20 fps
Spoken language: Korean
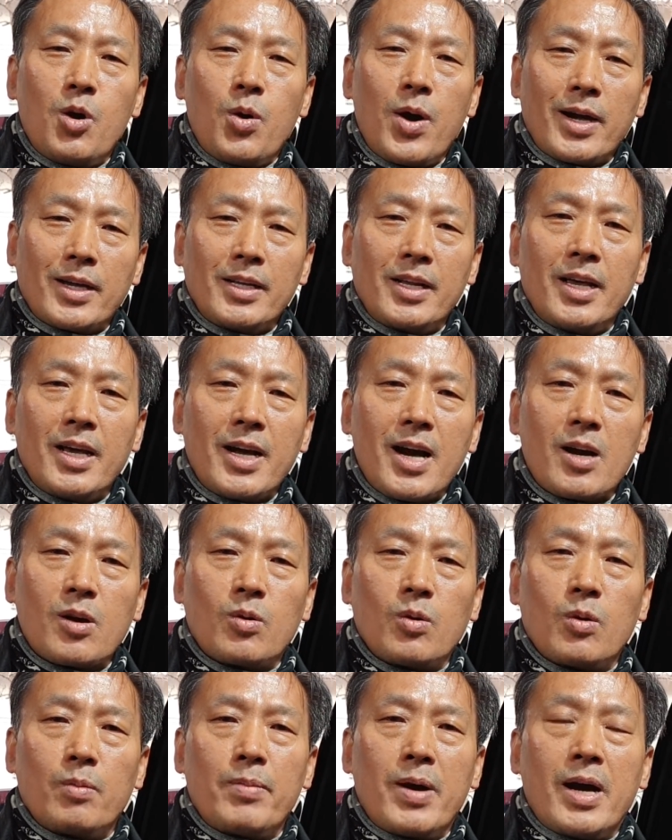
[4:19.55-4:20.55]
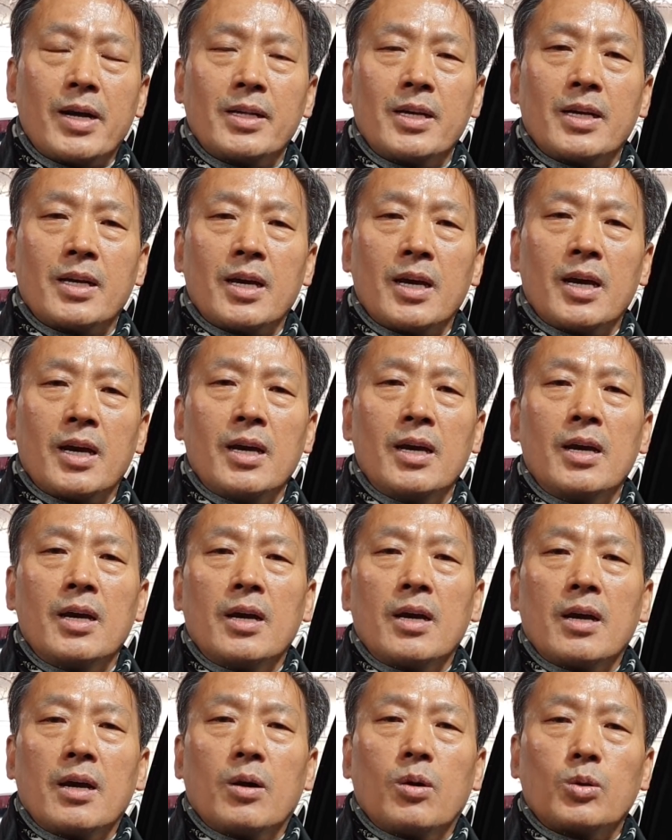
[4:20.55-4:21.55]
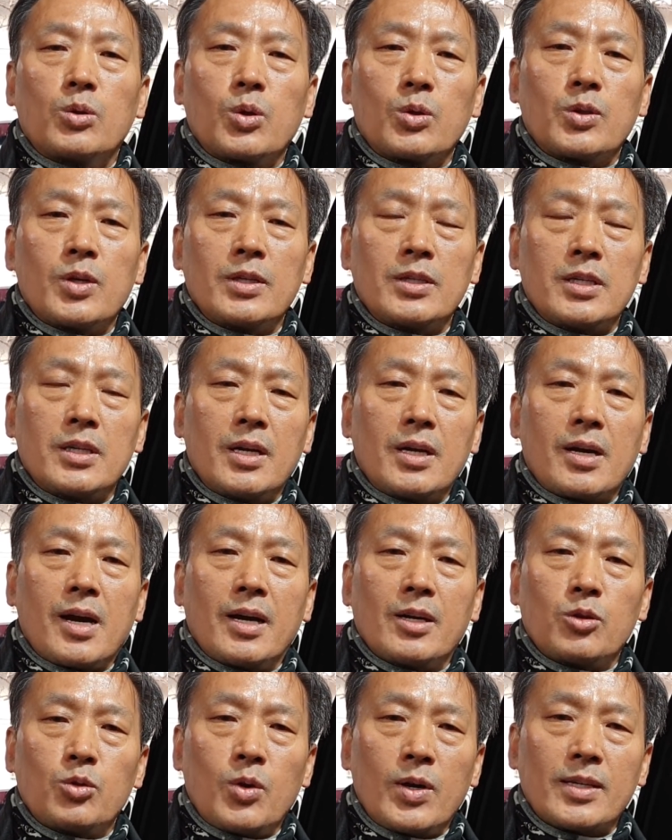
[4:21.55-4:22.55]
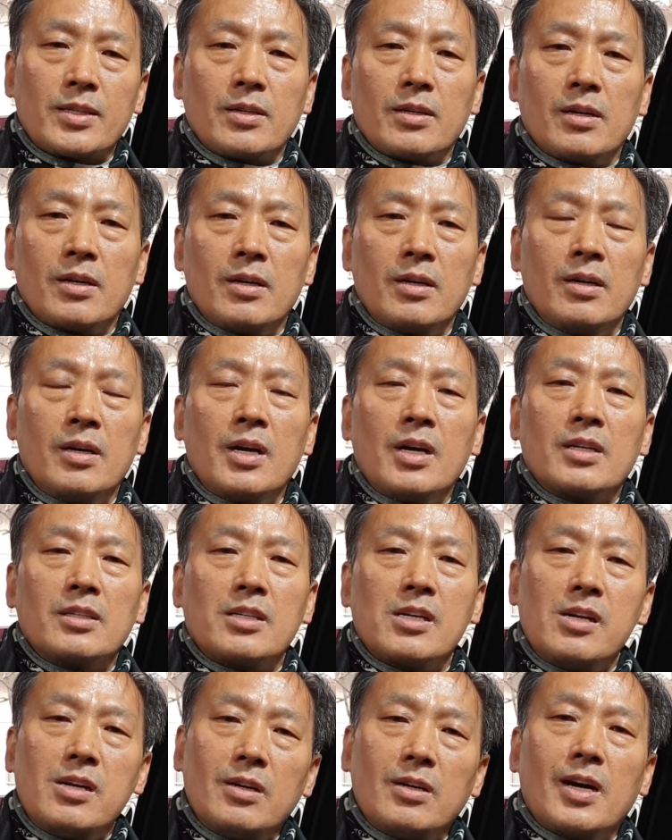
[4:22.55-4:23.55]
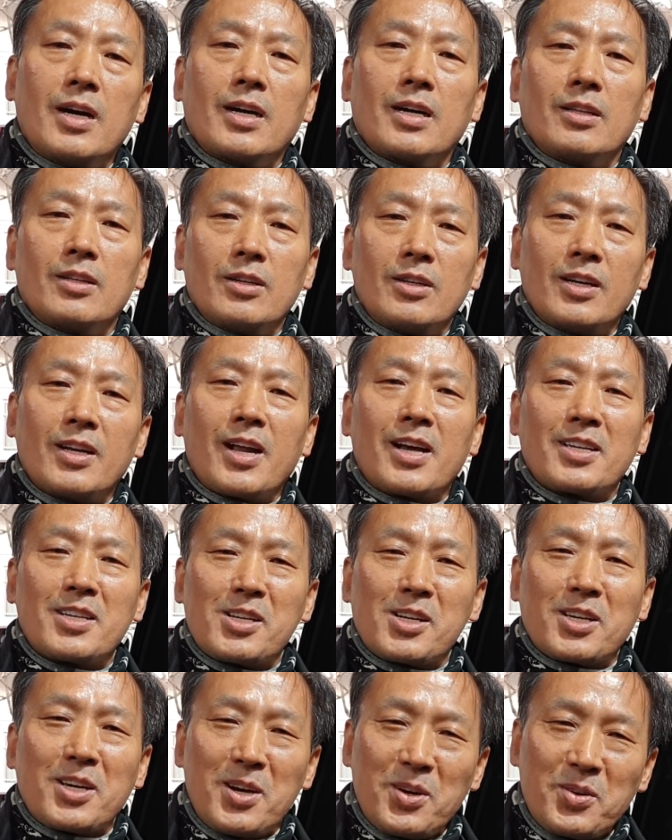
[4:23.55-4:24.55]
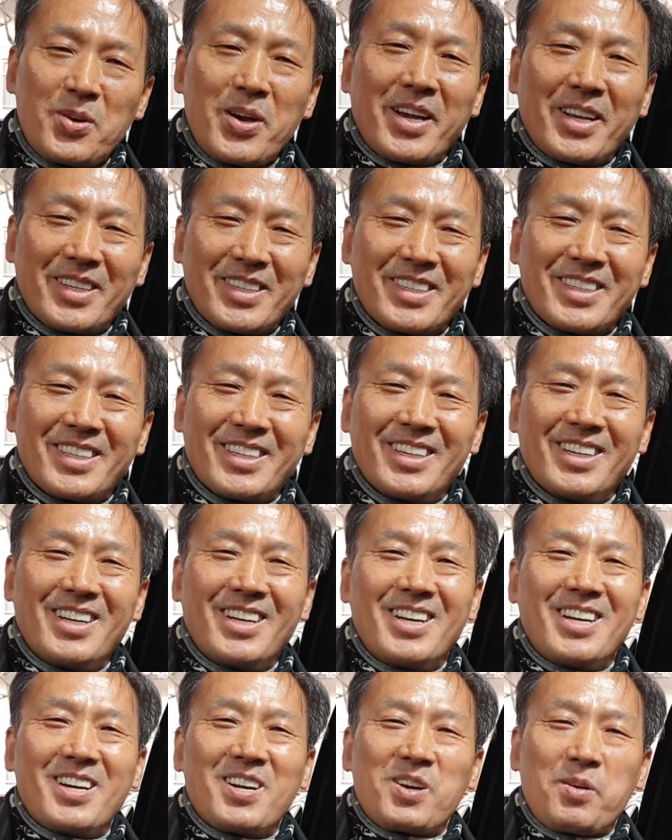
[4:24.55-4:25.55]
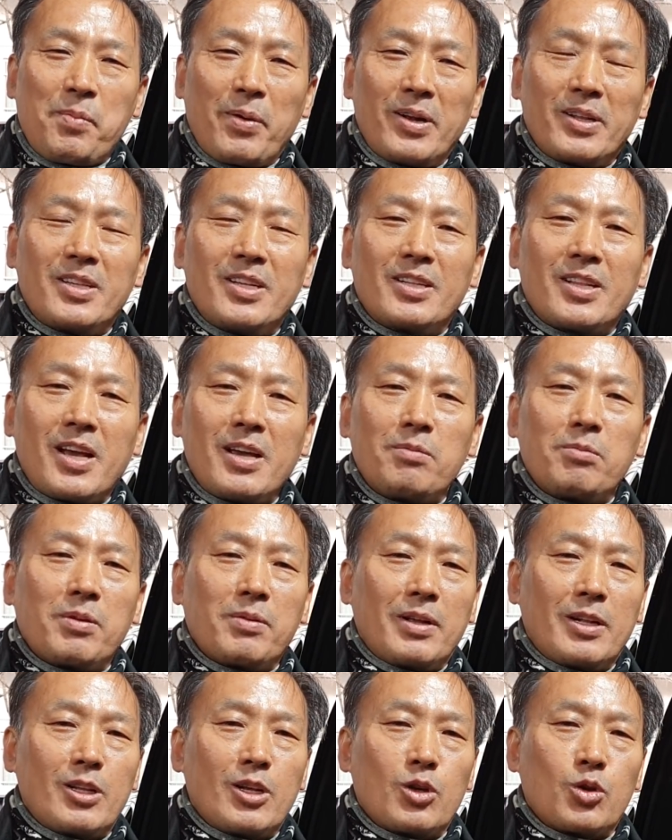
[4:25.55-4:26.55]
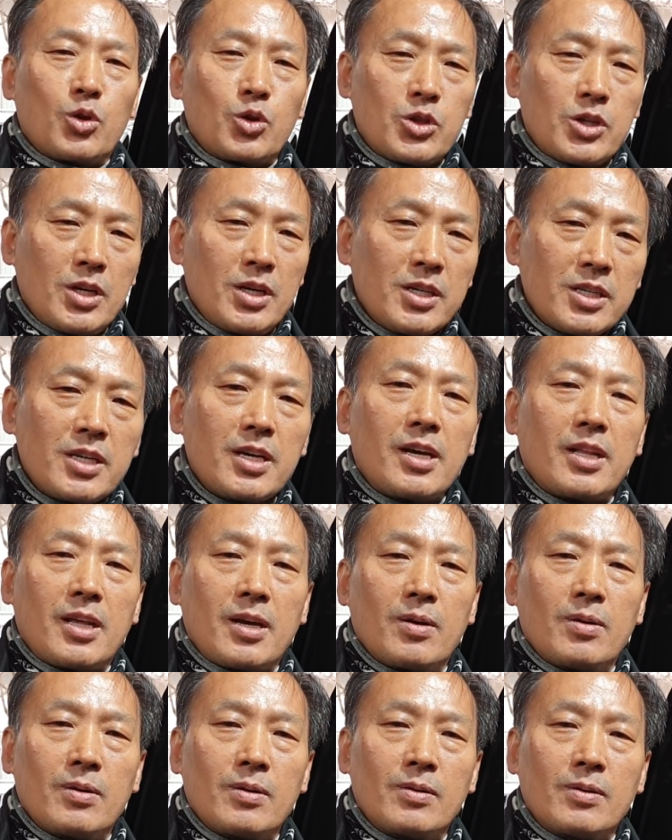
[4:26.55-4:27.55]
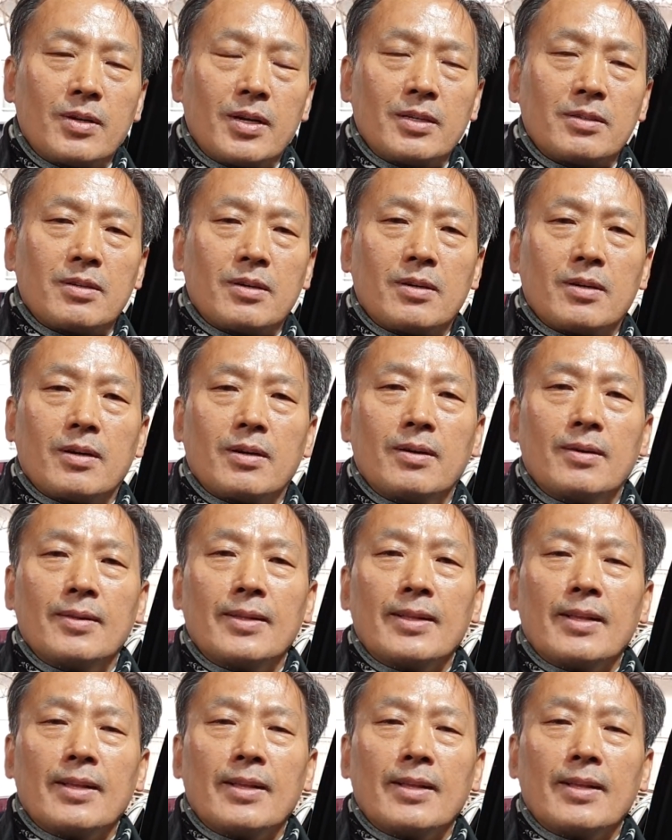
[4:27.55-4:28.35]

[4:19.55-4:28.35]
확인해 갖고 만약에 오토텐셔너가 안 좋아서 칠렁하게 늘어났을 경우에는 별때 타이밍 벨트를 교체하셔야 돼요. 그래서